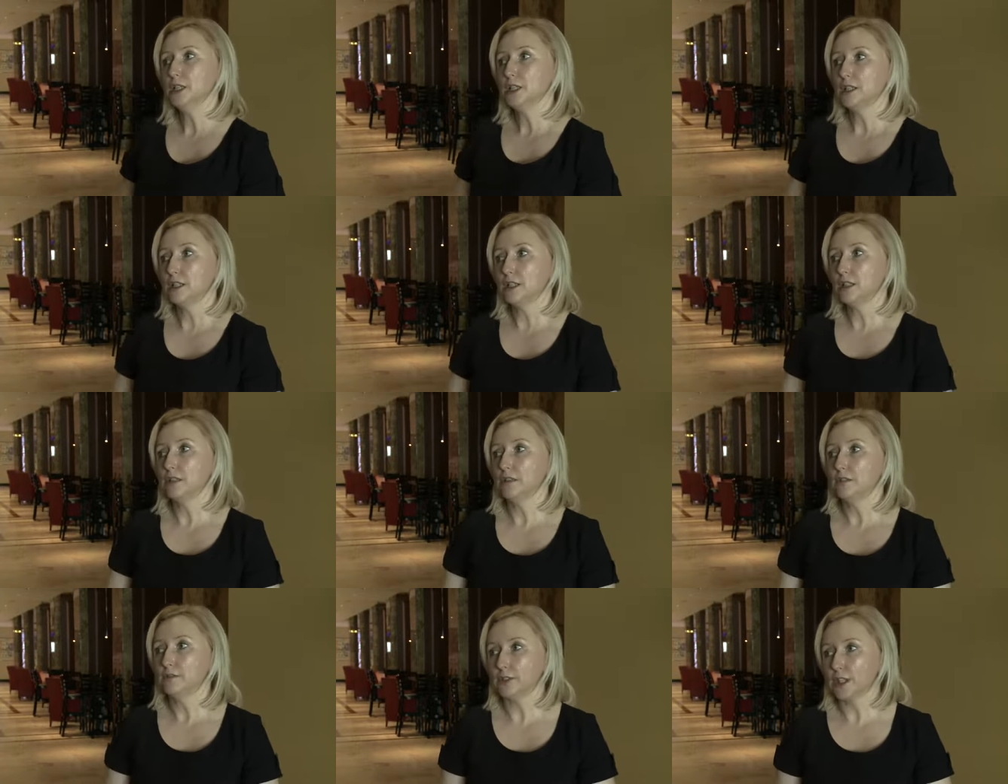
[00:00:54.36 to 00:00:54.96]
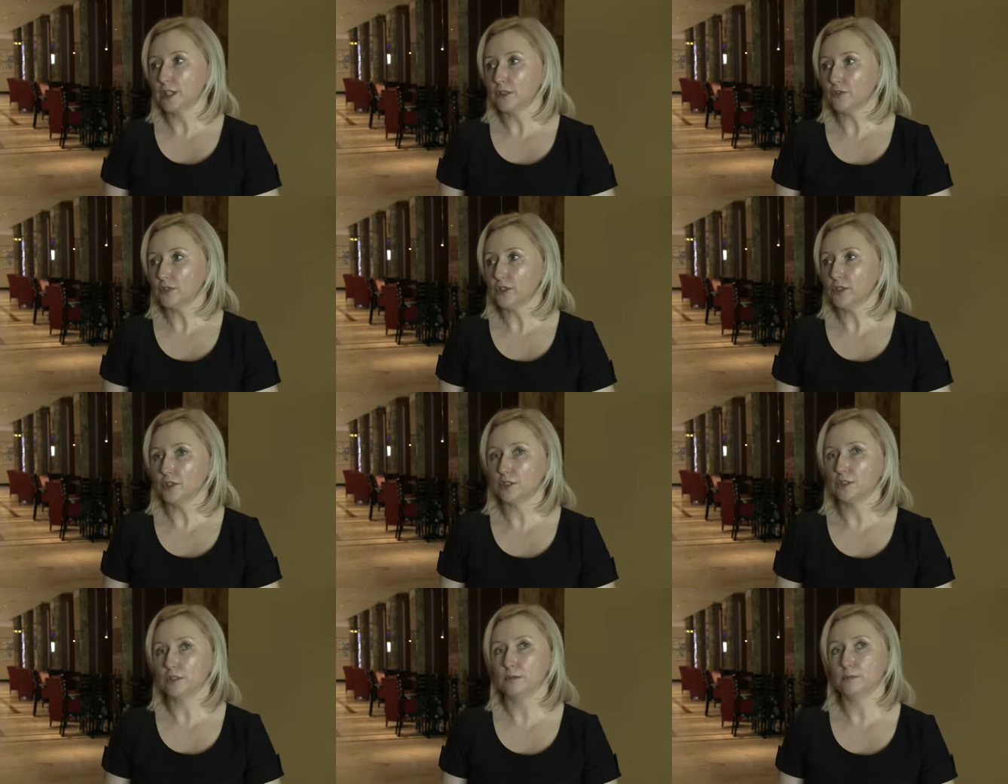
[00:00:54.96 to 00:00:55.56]
i e, w tej
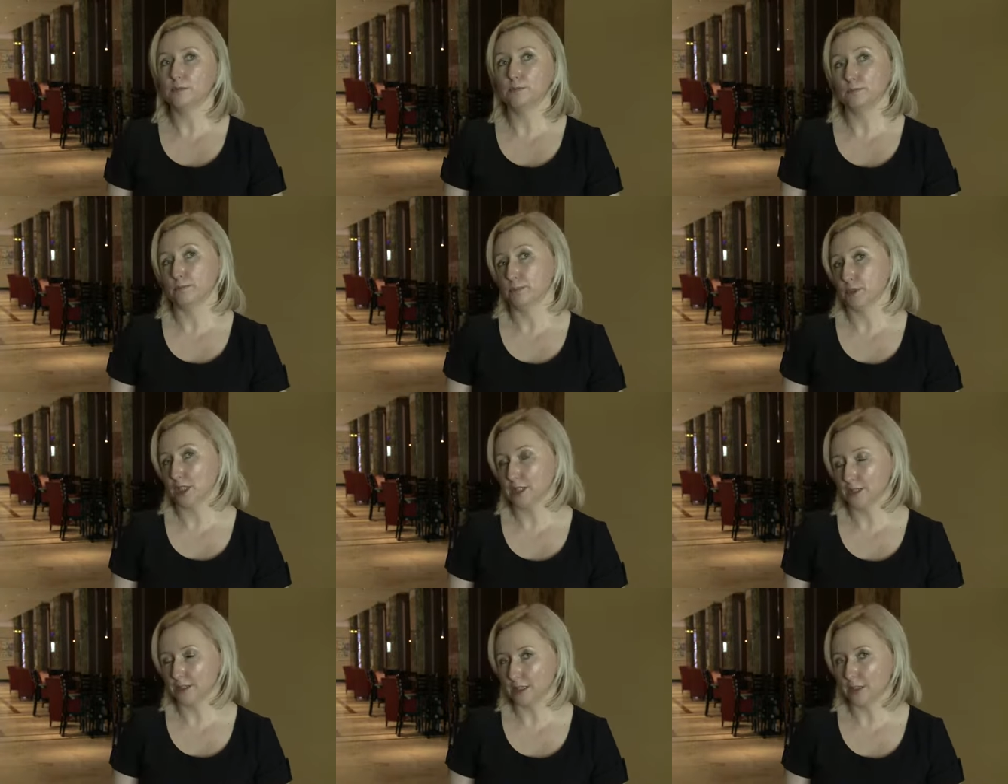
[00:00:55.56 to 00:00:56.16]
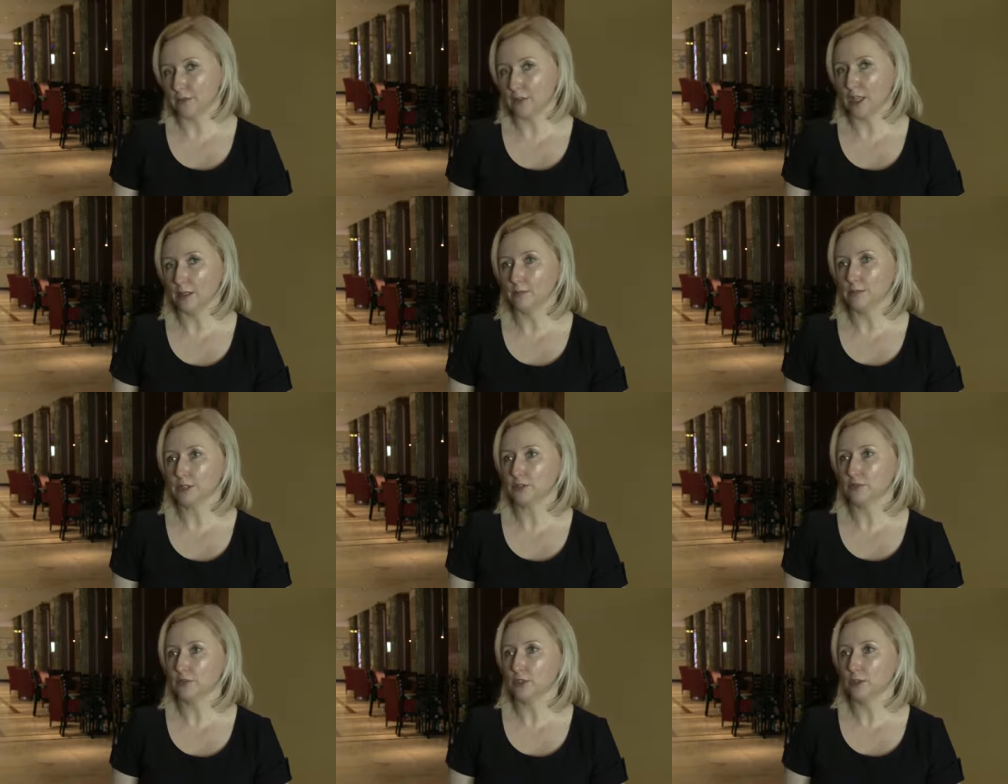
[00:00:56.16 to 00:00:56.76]
chwili e,
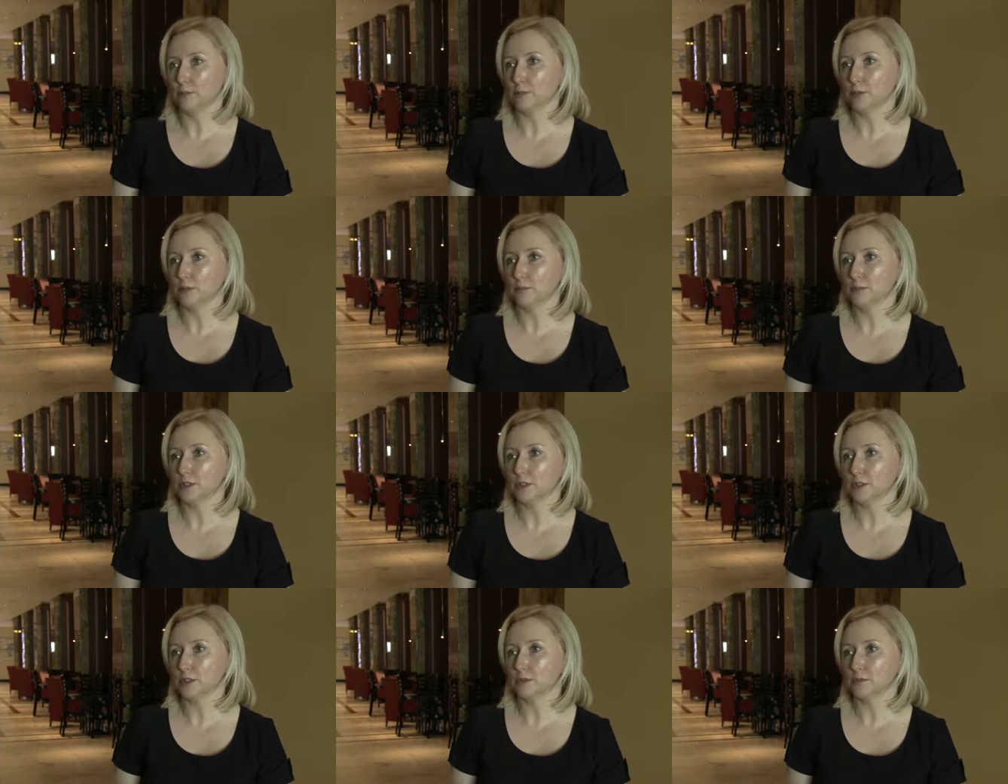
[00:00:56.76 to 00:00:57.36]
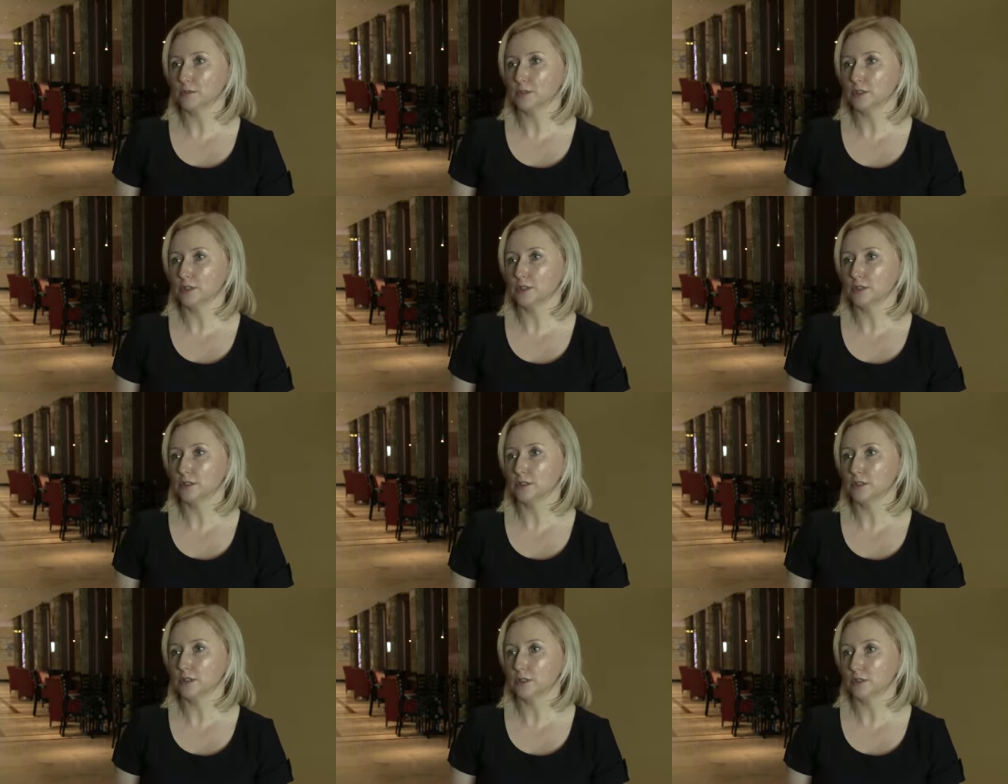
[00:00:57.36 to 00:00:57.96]
przedstawiamy swoje pomysły
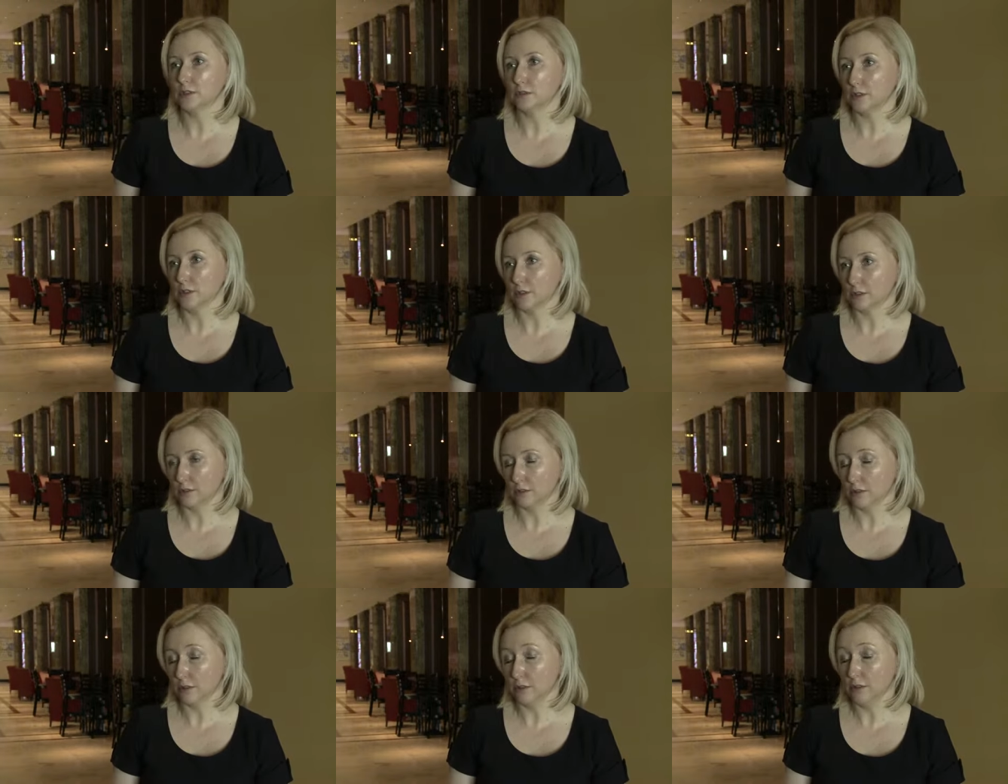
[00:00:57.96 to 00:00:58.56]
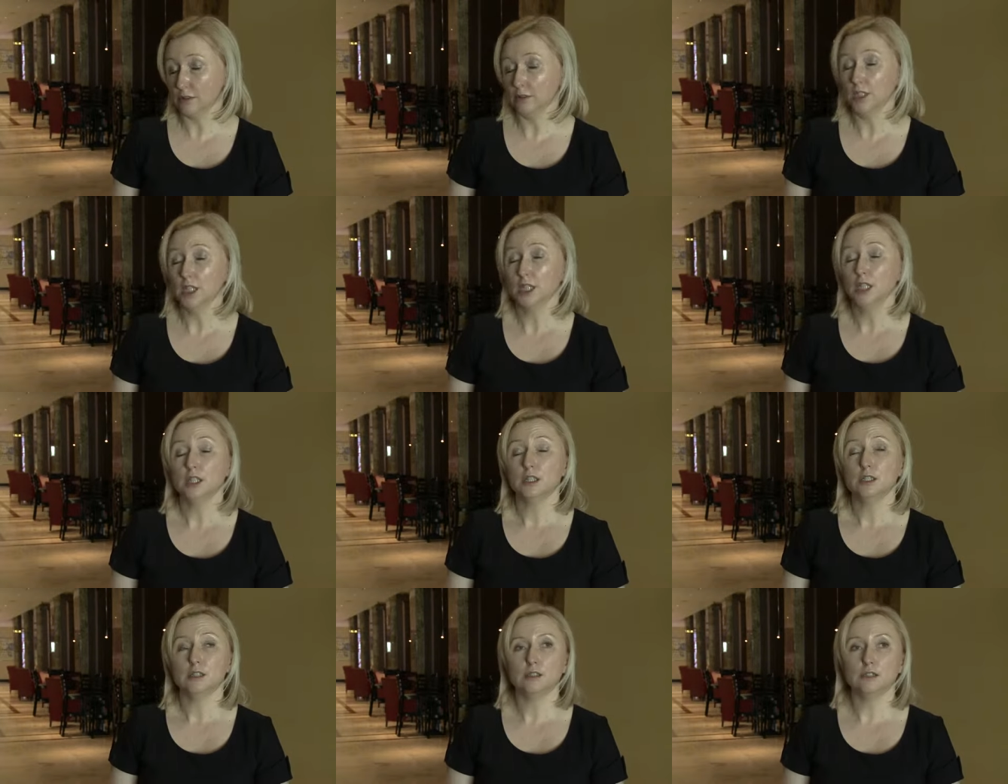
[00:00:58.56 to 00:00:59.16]
do GIODO
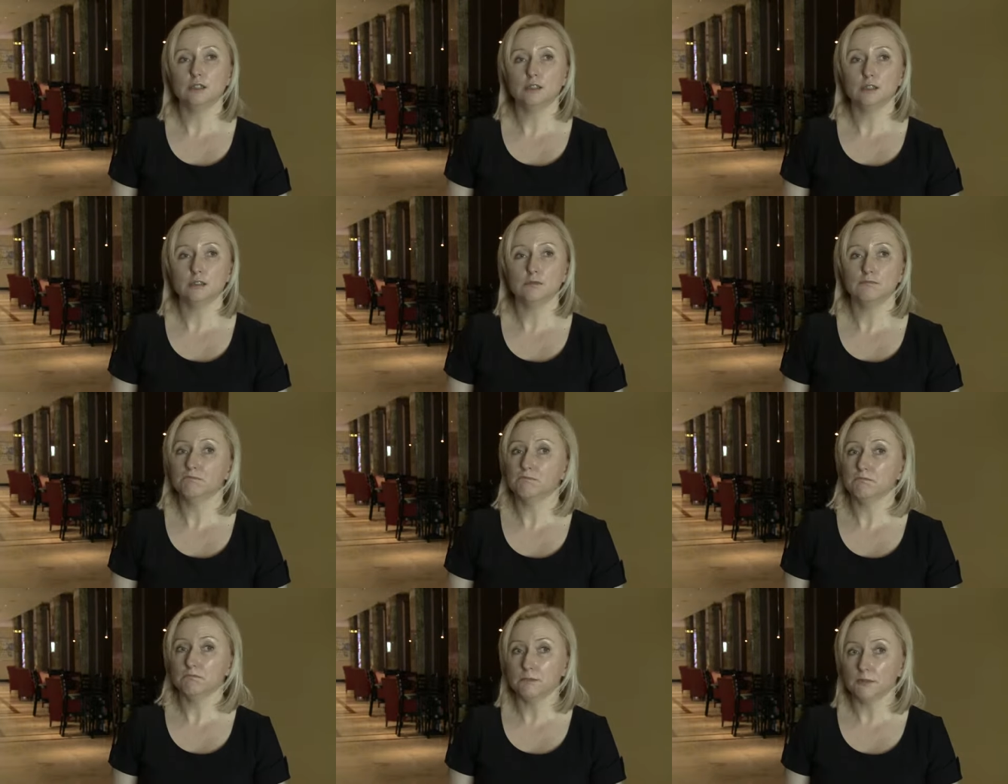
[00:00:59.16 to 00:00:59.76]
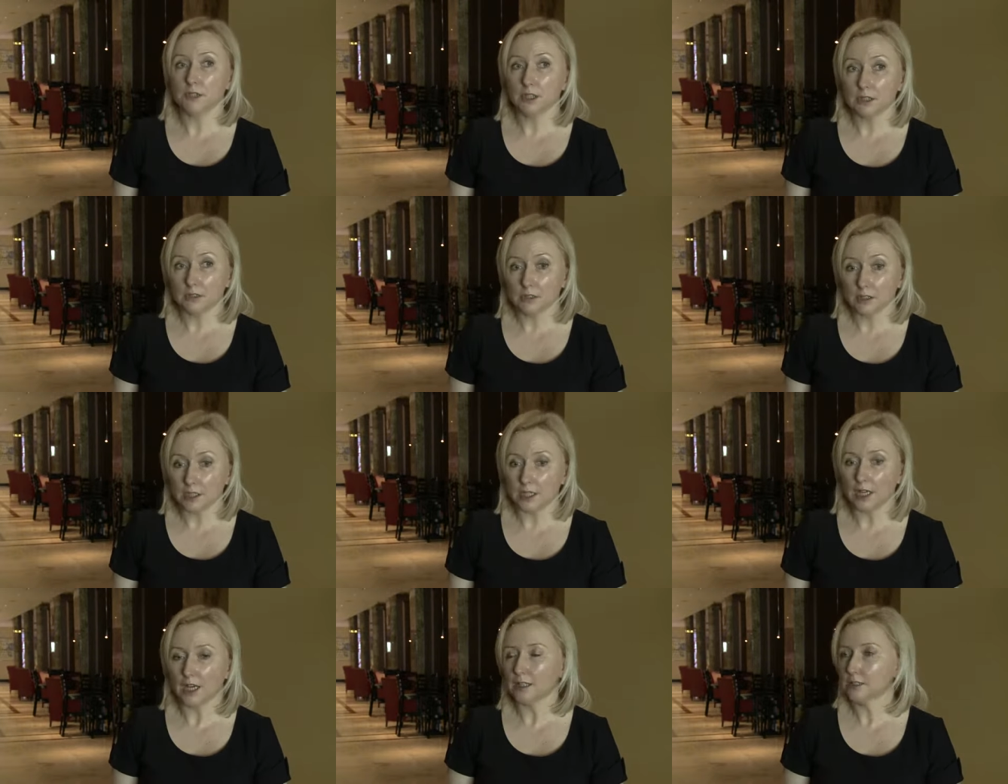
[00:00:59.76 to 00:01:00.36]
i mm,
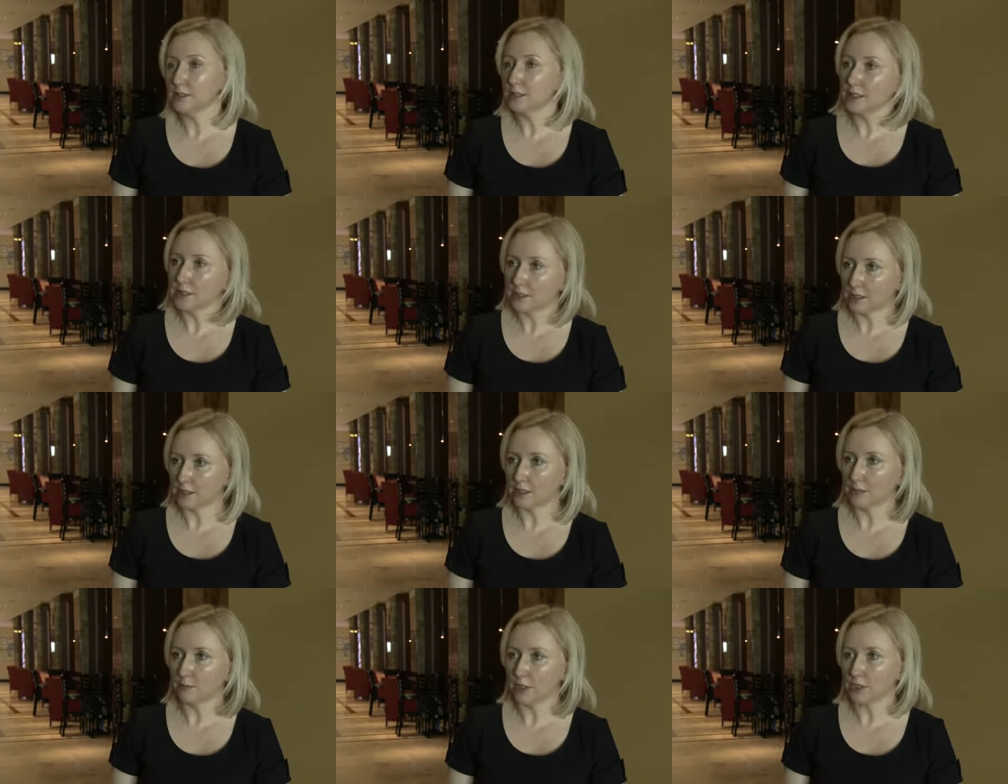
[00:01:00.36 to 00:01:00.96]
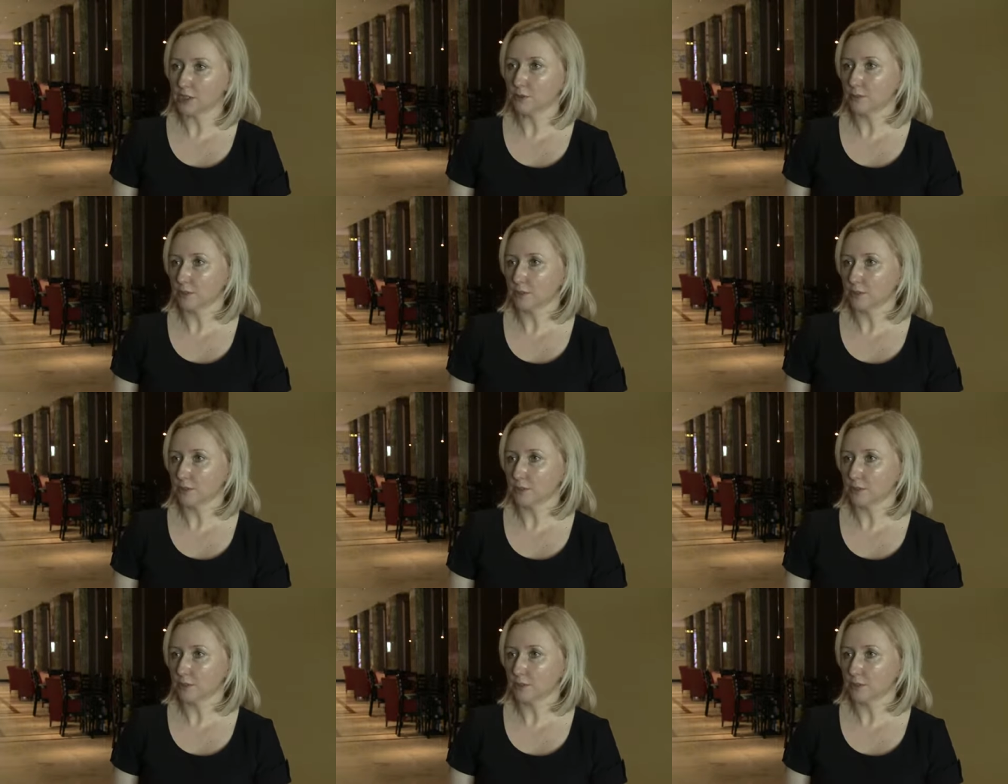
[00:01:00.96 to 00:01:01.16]
reakcja jest jak najbardziej